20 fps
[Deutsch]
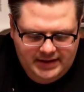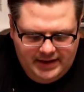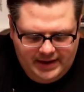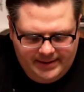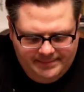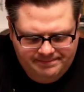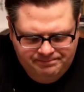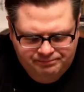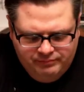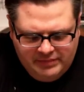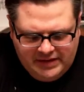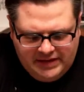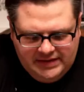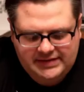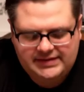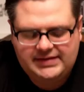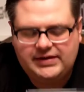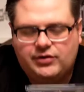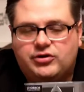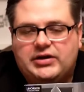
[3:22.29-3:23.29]
ähm,
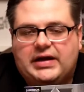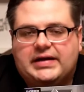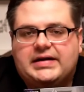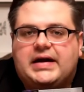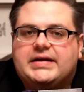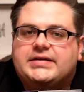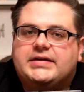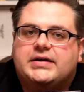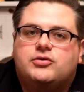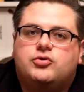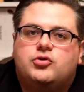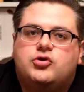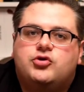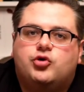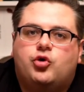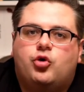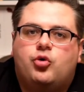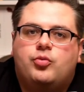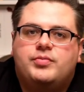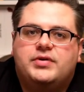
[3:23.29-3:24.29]
Hideo Nakata geholt,
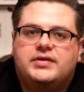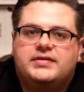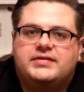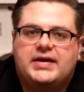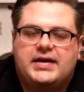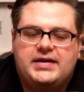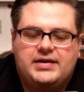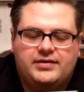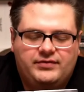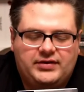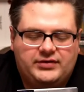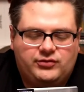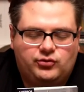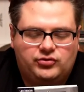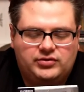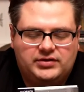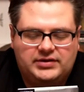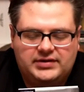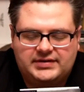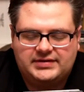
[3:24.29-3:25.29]
um seine
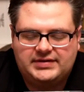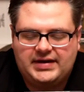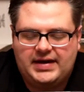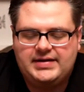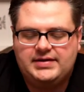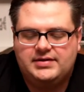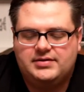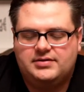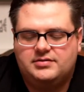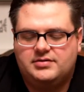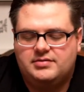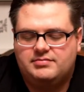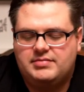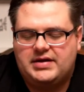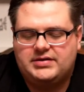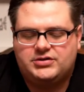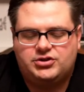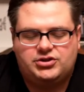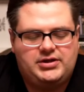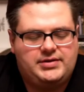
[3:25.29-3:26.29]
Version seinen
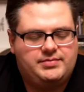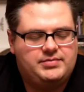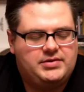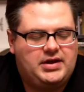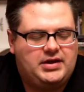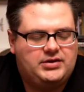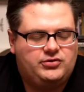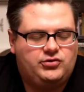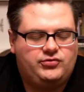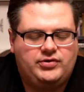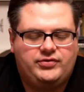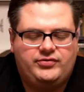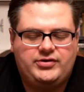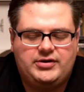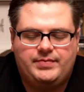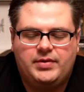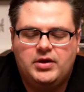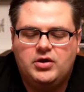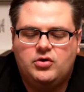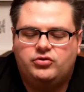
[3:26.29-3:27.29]
Maßstäben nach zu
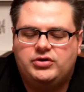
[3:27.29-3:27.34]
verfilmen.